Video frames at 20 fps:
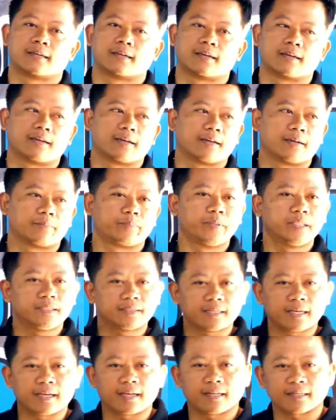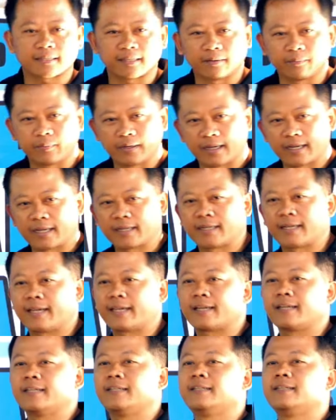nah, bisa tambahkan
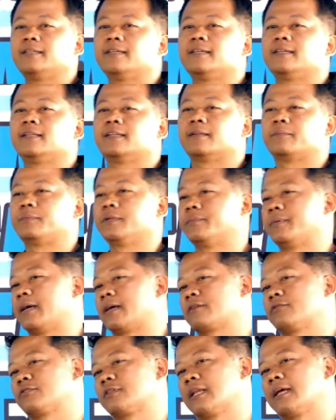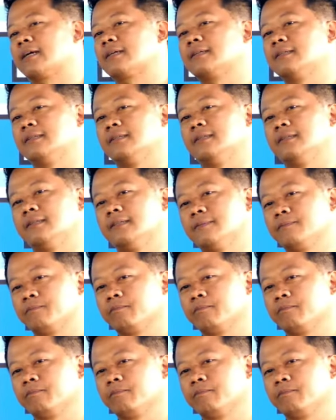air lindi lebih bagus lagi.